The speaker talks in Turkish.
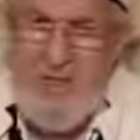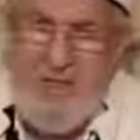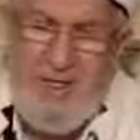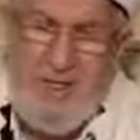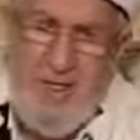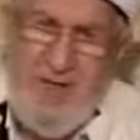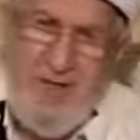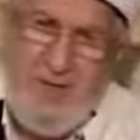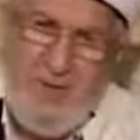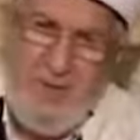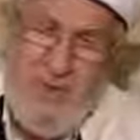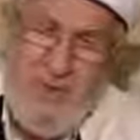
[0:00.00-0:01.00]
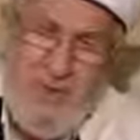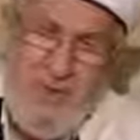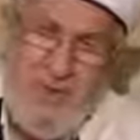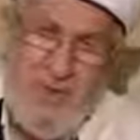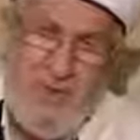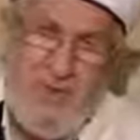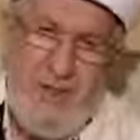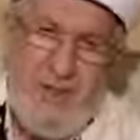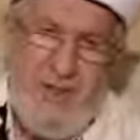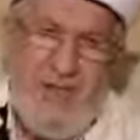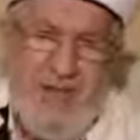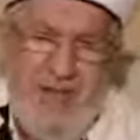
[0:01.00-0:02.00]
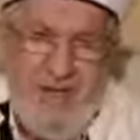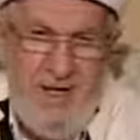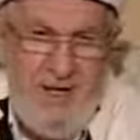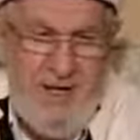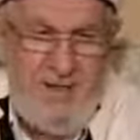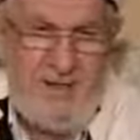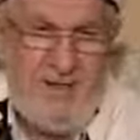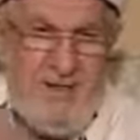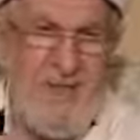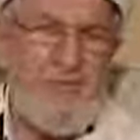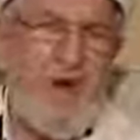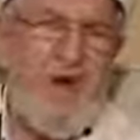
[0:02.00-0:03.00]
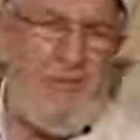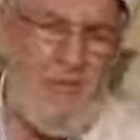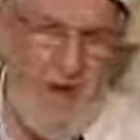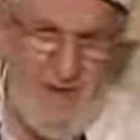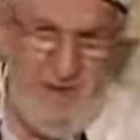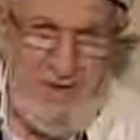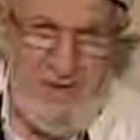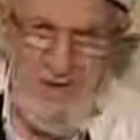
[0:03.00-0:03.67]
ile e, dilek arasında fark var.